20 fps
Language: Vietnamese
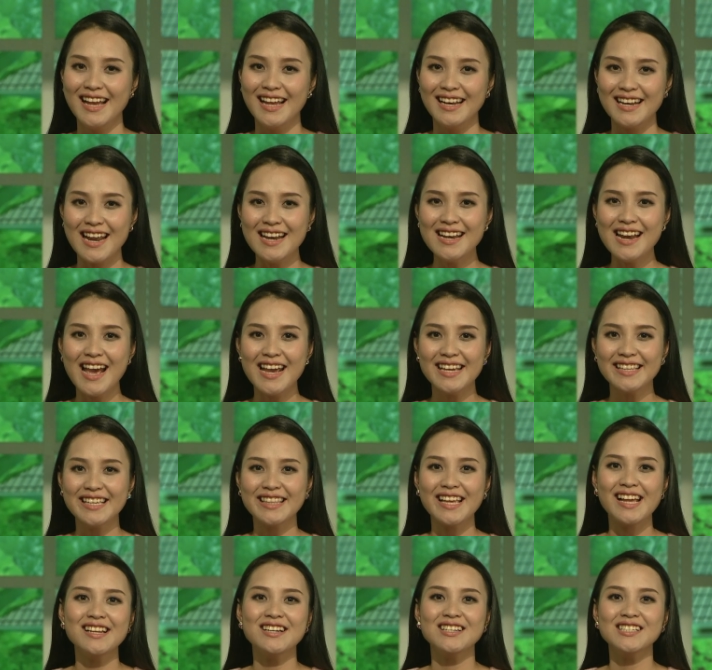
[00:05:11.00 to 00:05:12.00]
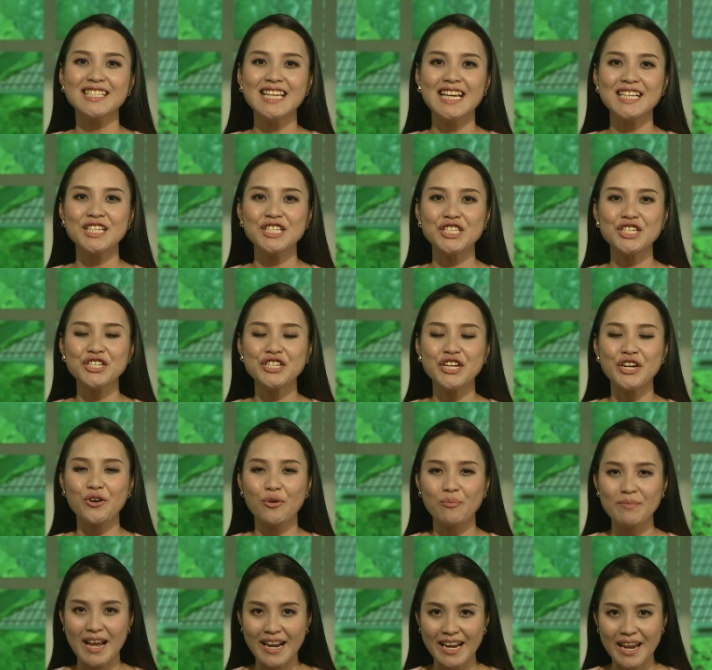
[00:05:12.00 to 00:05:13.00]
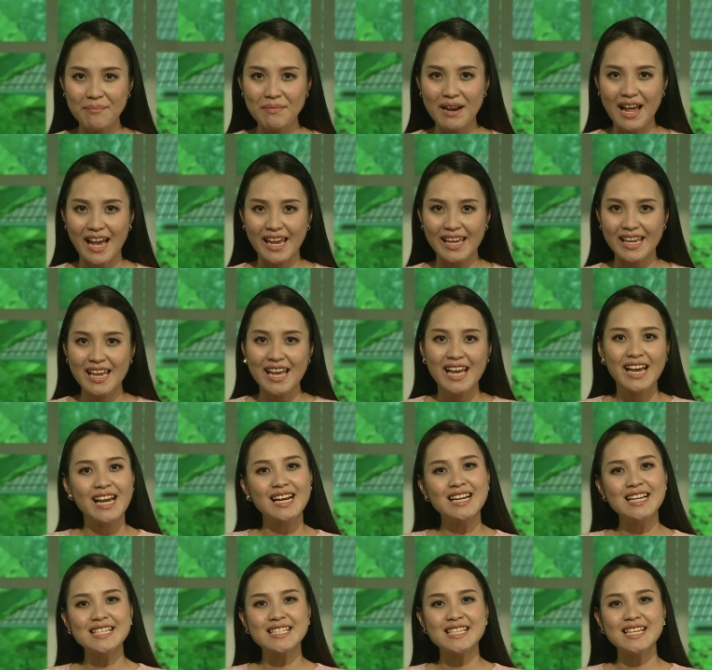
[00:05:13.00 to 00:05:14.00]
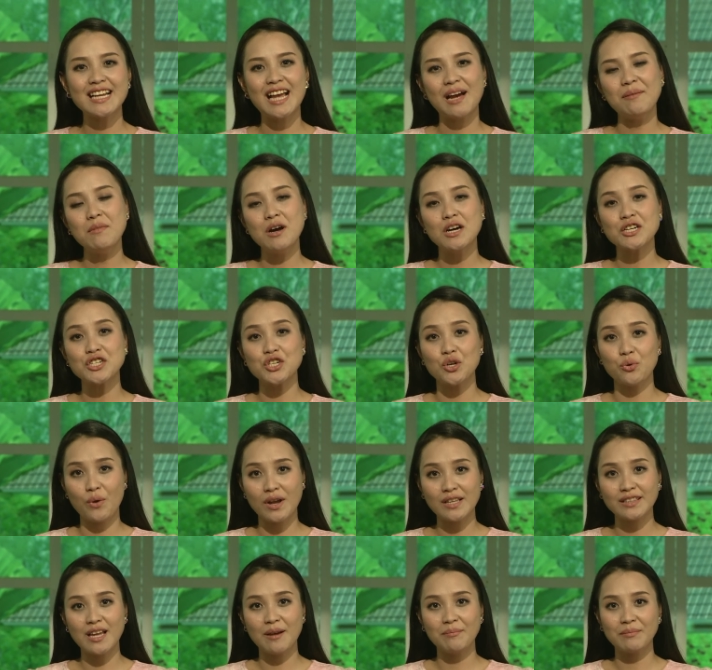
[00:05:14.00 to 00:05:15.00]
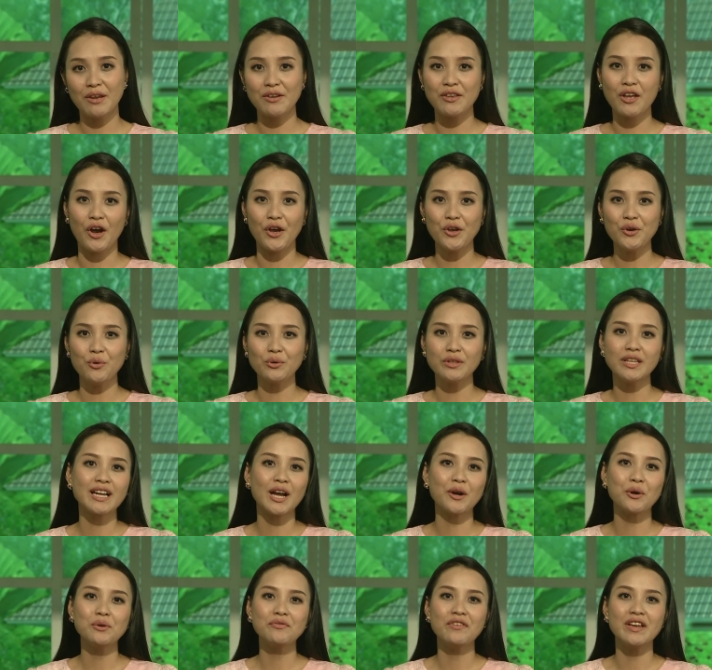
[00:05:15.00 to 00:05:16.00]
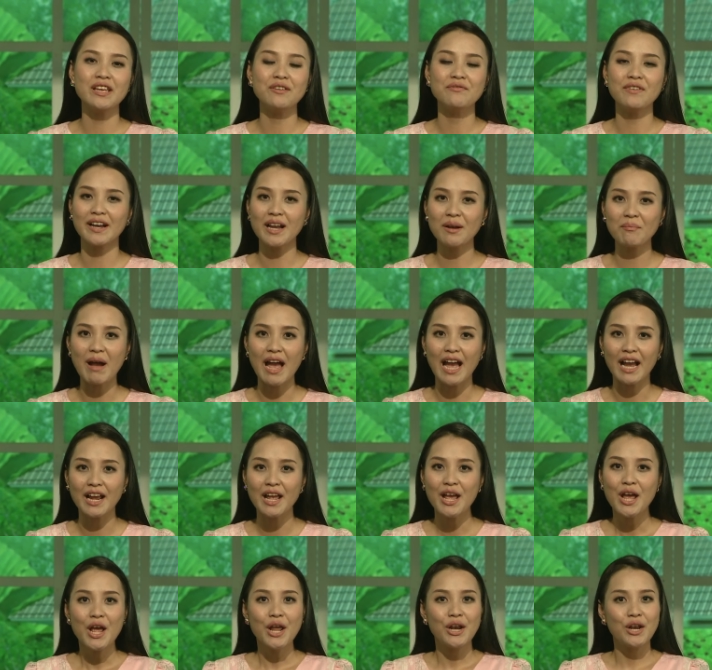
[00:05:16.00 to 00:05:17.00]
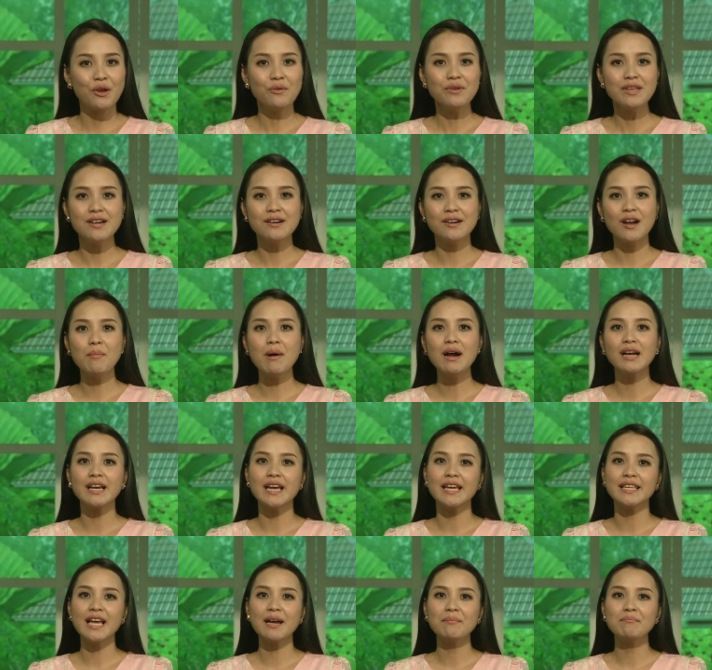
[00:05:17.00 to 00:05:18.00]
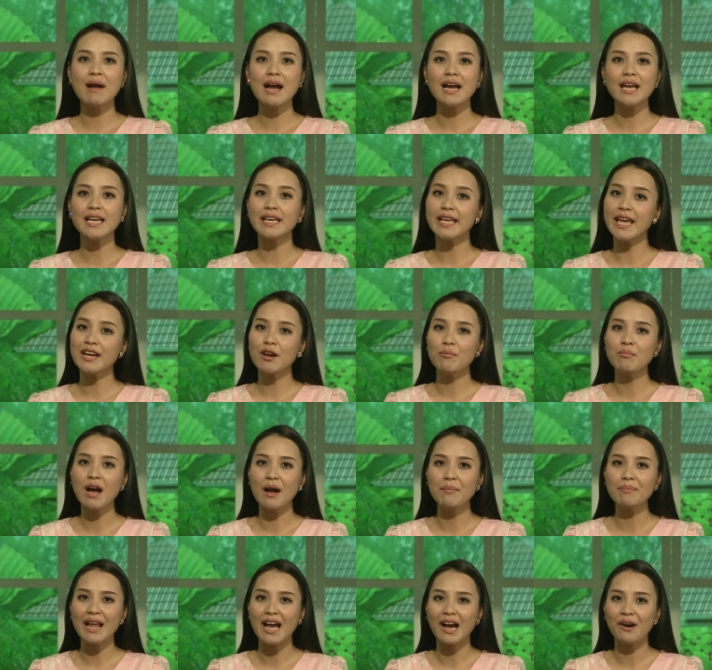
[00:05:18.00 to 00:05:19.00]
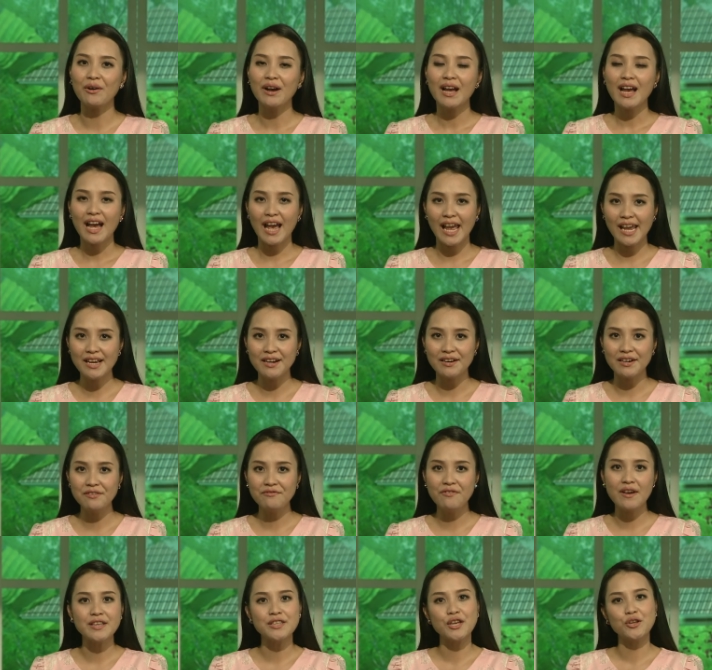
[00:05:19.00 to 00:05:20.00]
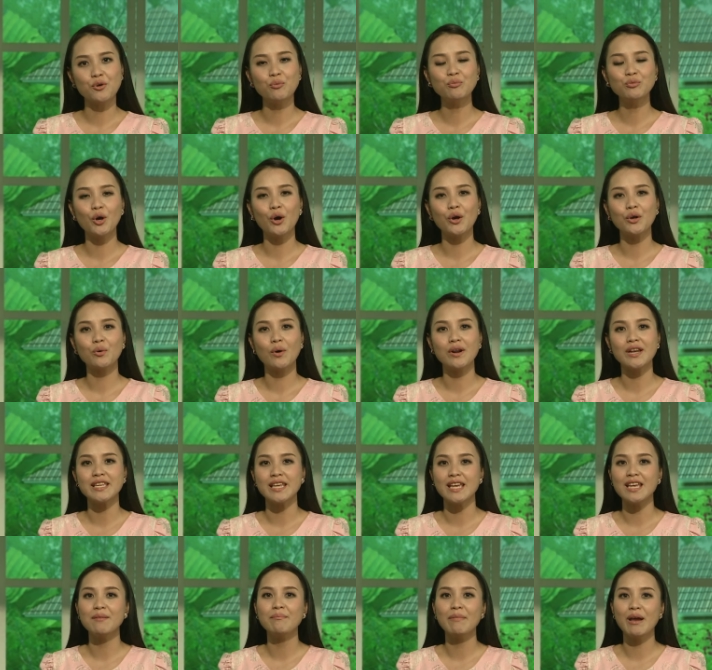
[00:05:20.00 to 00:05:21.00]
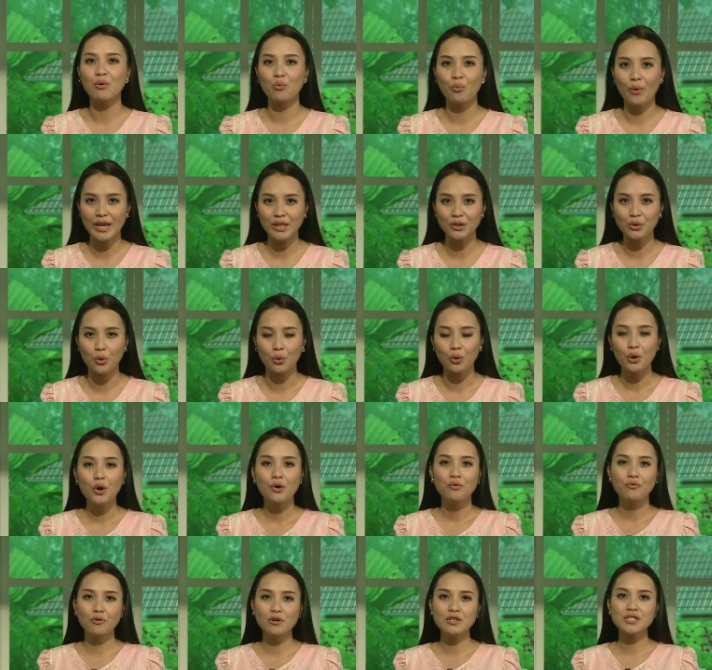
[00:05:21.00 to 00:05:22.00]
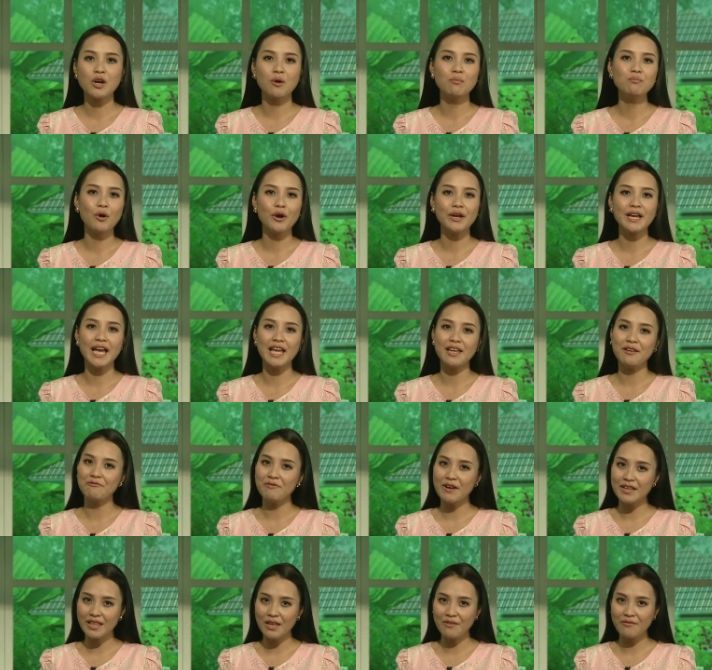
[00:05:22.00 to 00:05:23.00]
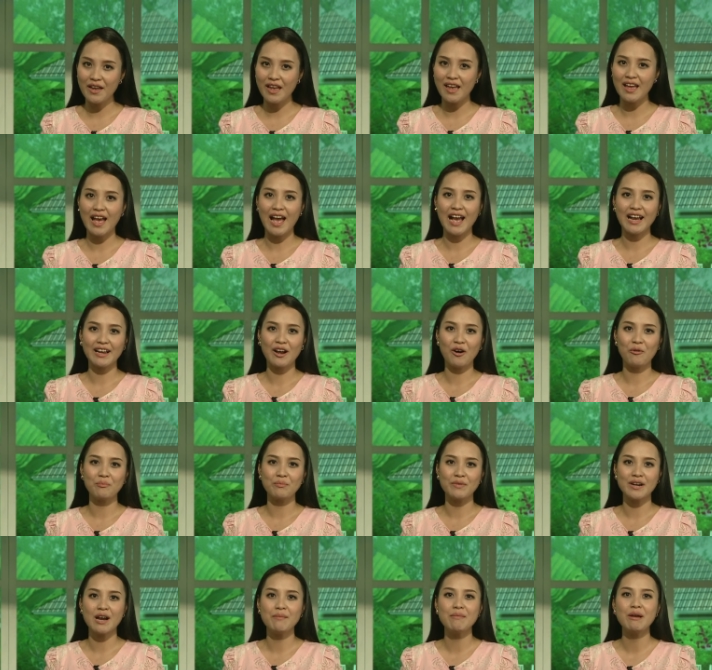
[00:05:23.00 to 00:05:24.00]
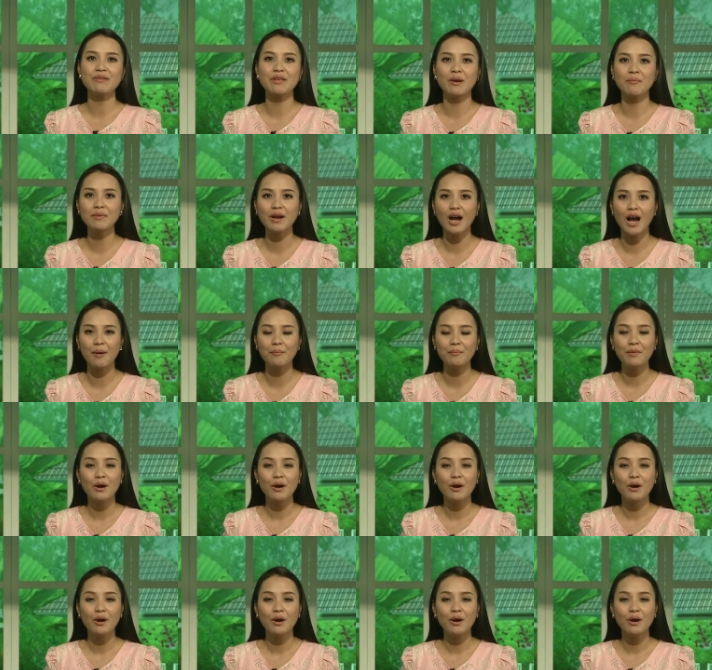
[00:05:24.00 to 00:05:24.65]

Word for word: Đến đây thì thời lượng dành cho chương trình cũng đã khép lại. Khánh Ly xin cảm ơn sự quan tâm theo dõi của tất cả quý vị và các bạn. Nếu như có bất kỳ thắc mắc, ý kiến đóng góp nào, hãy gửi về cho chúng tôi qua địa chỉ email quen thuộc vui sống mỗi ngày v t v a còng gmail chấm com,